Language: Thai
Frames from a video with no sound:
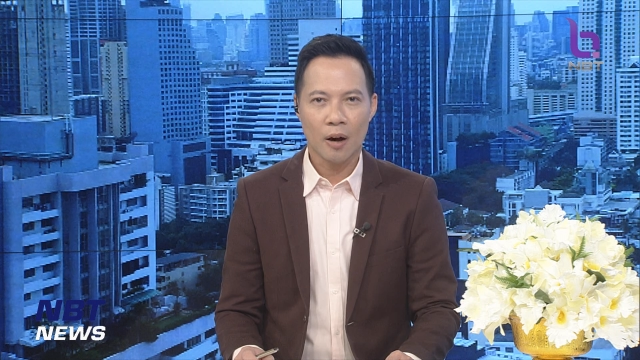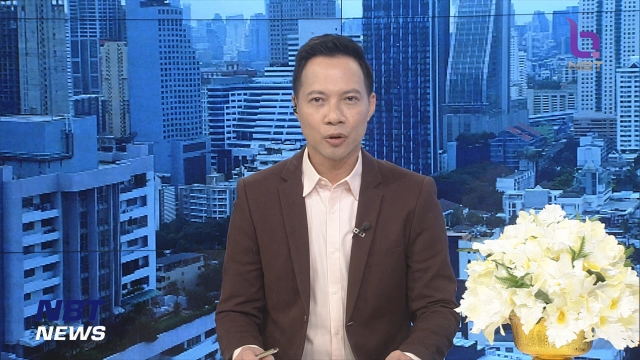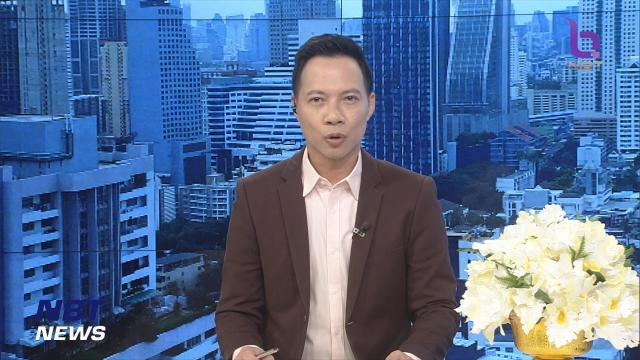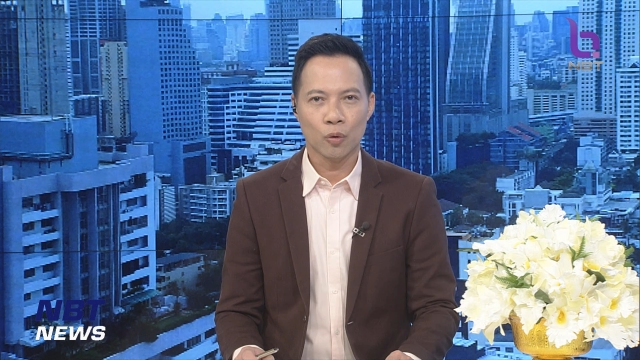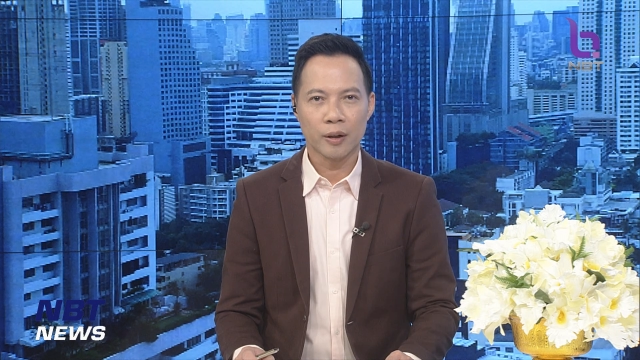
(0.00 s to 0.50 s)
เข้า
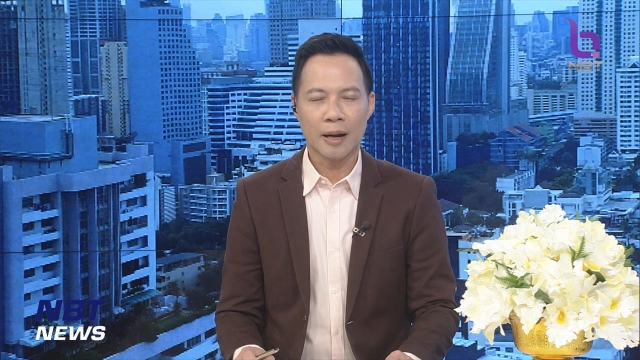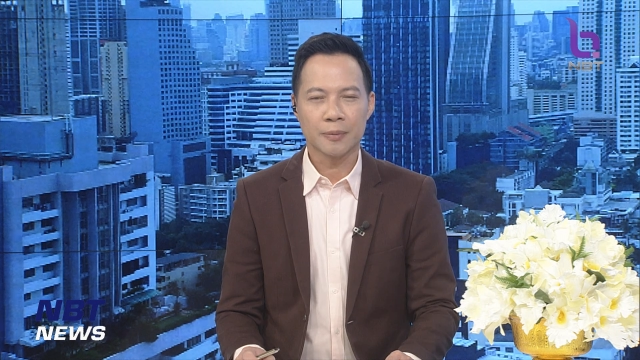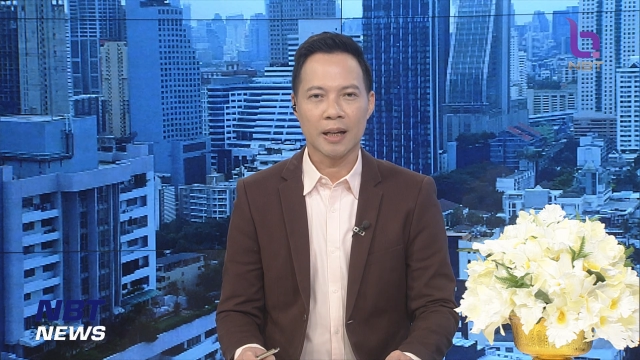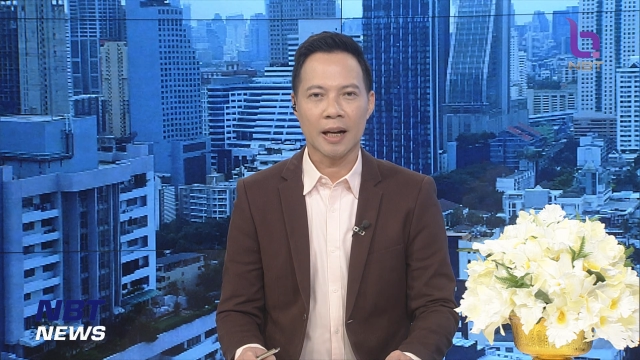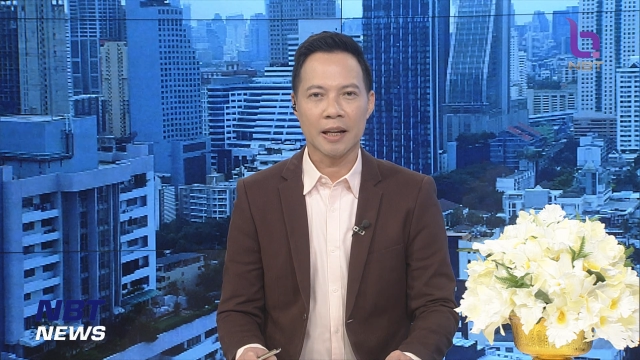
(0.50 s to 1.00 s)
สู่ระดับ
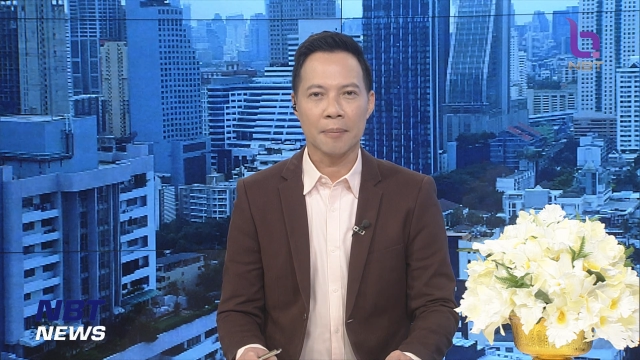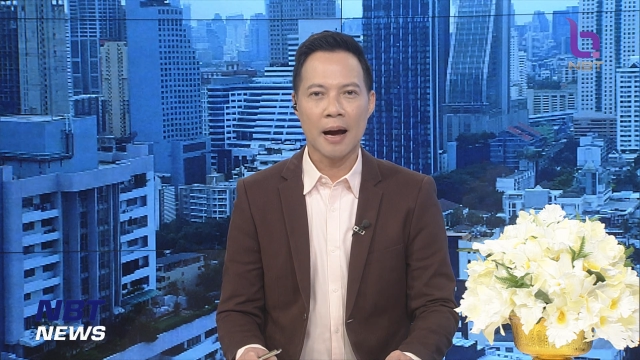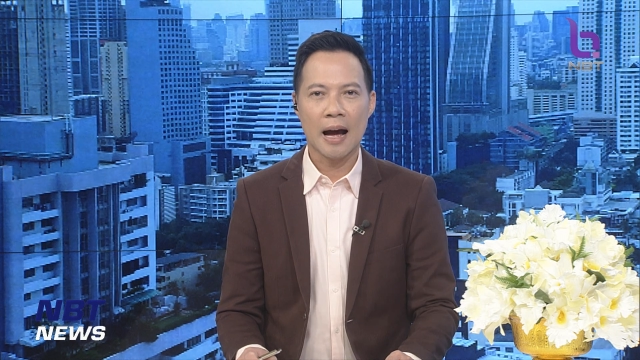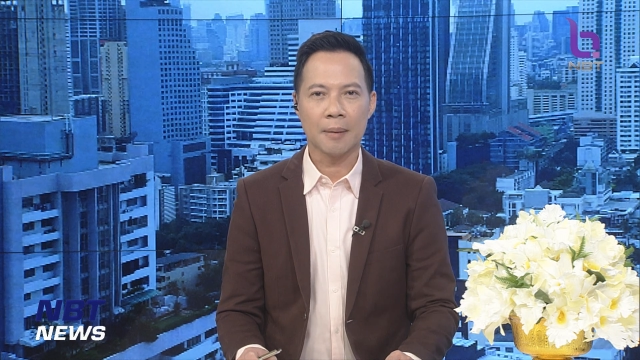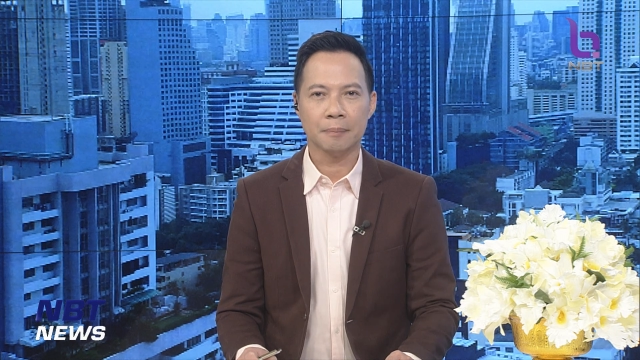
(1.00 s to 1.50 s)
ศักย
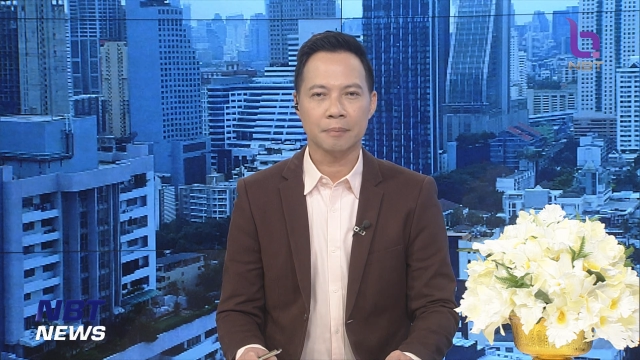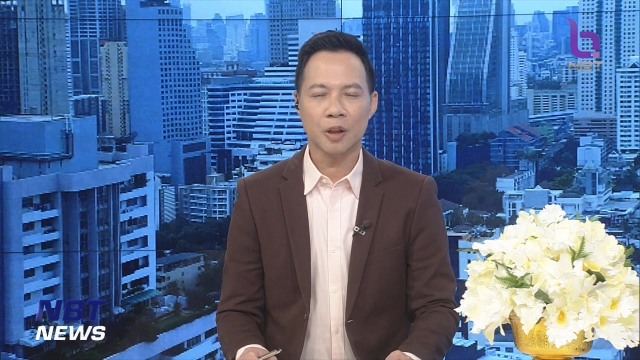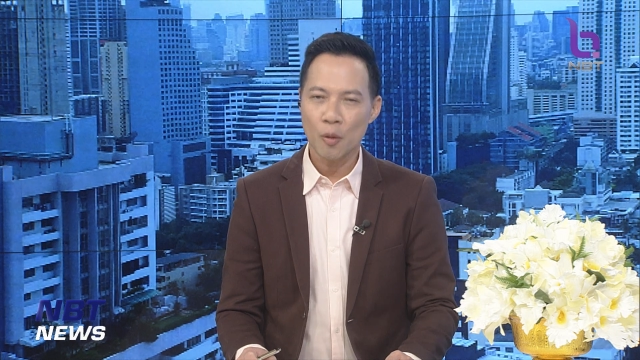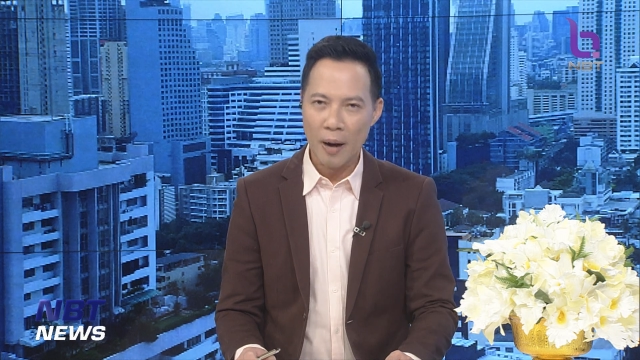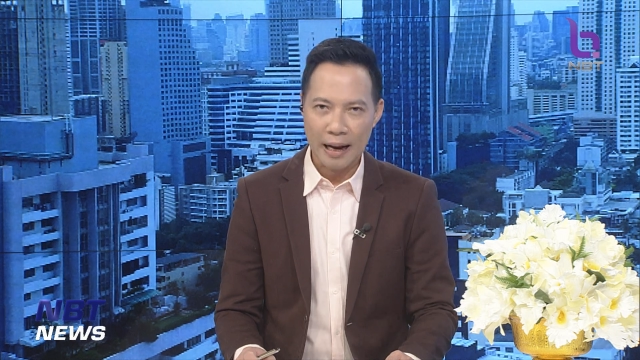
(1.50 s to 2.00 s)
ภาพ
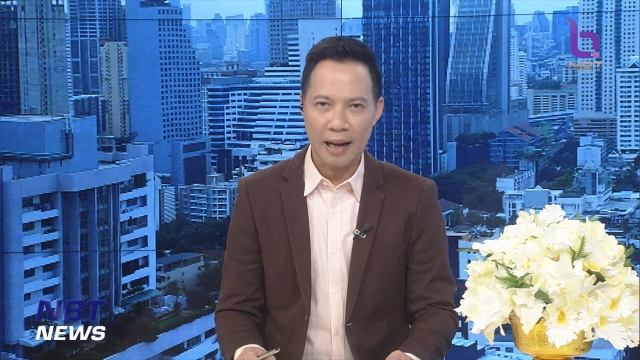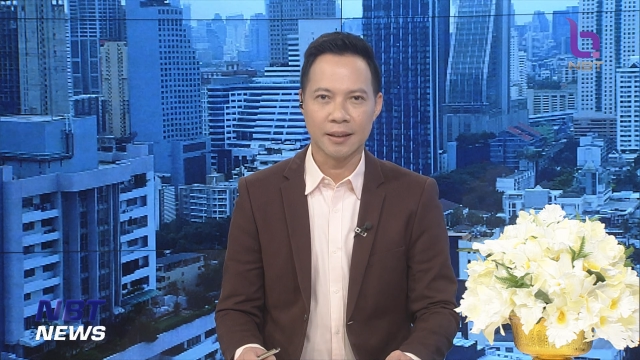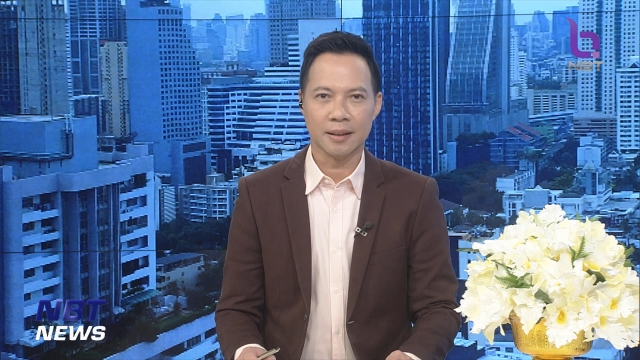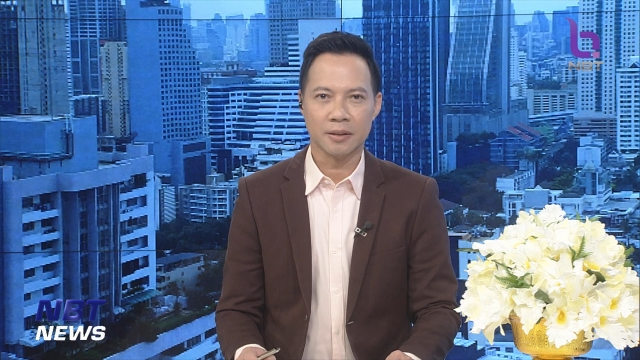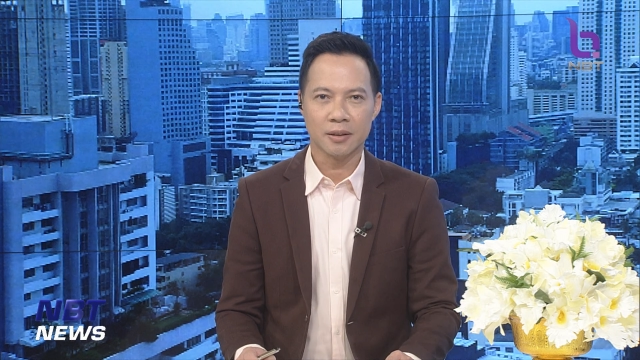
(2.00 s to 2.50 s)
นโยบายการ
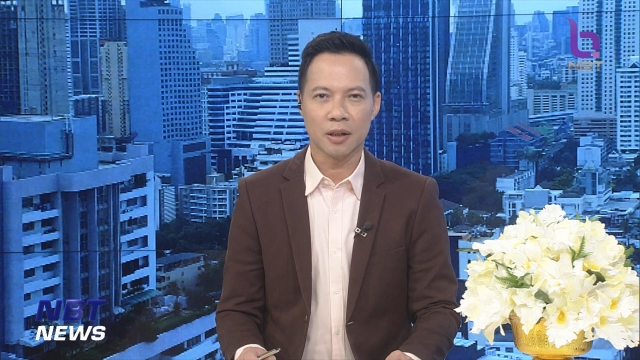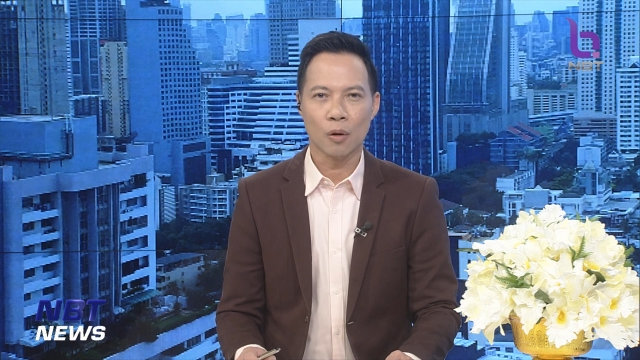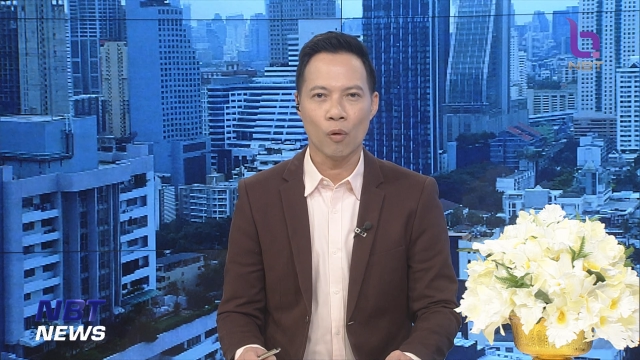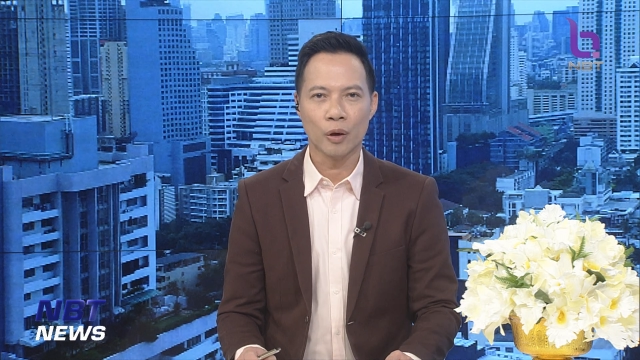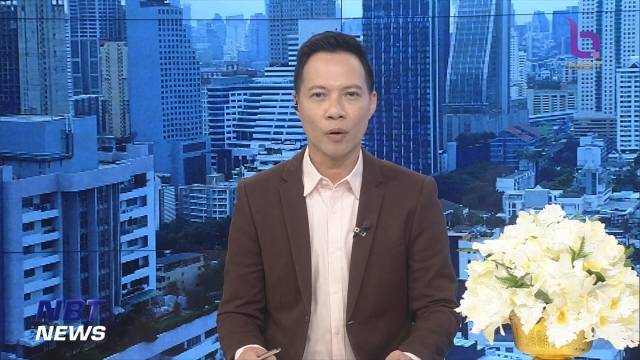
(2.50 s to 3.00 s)
เงินจึง
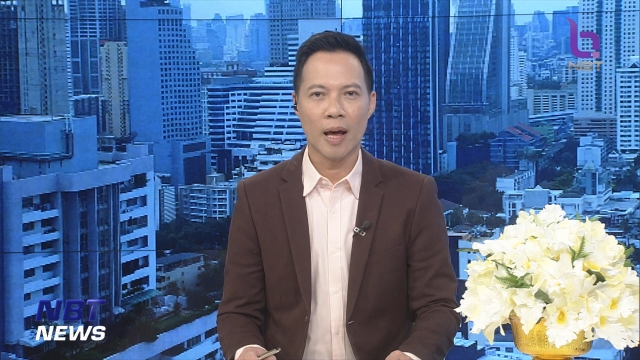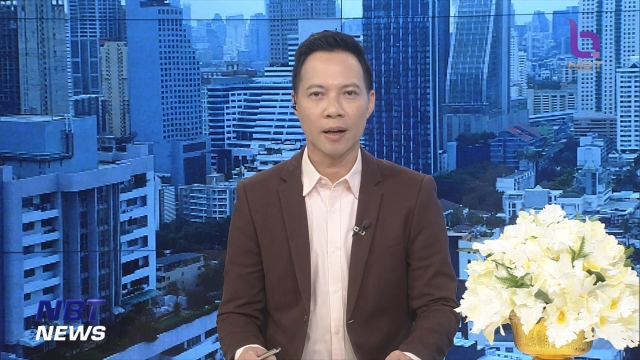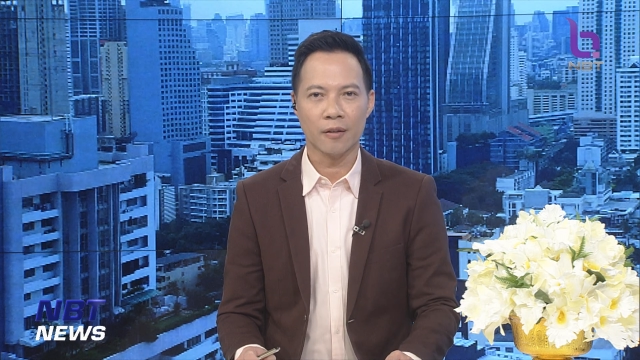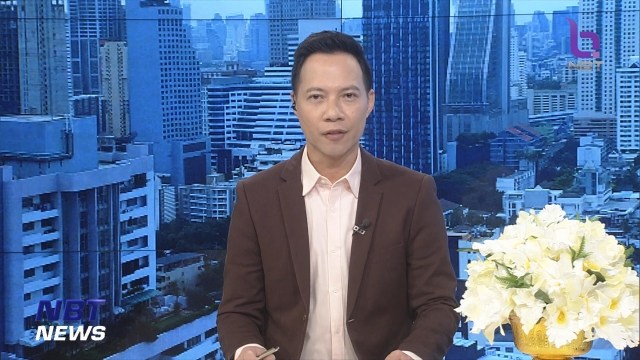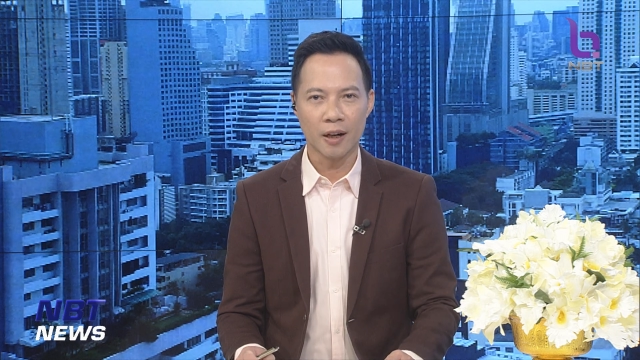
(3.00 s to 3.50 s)
ควรดูแล
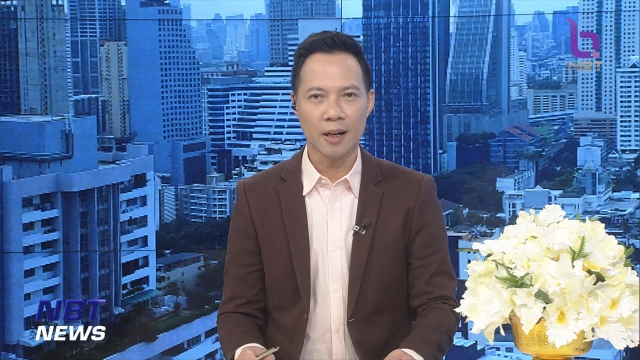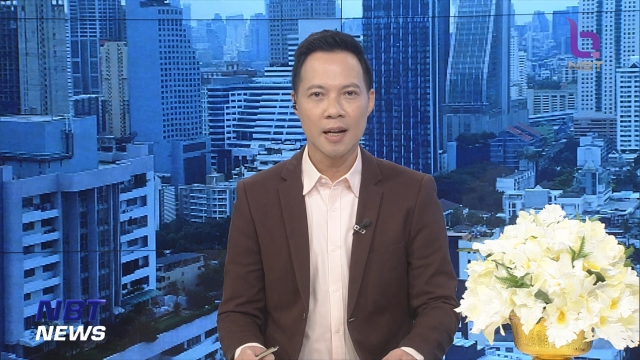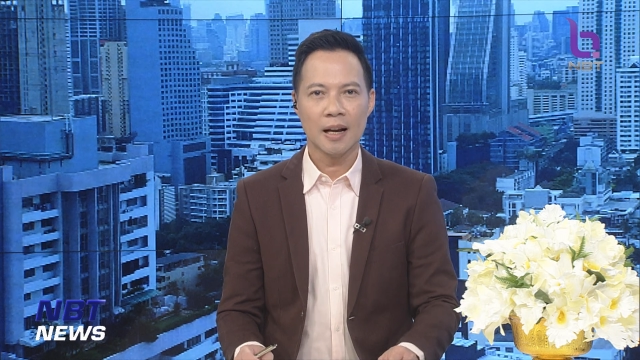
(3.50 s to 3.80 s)
เงินเฟ้อ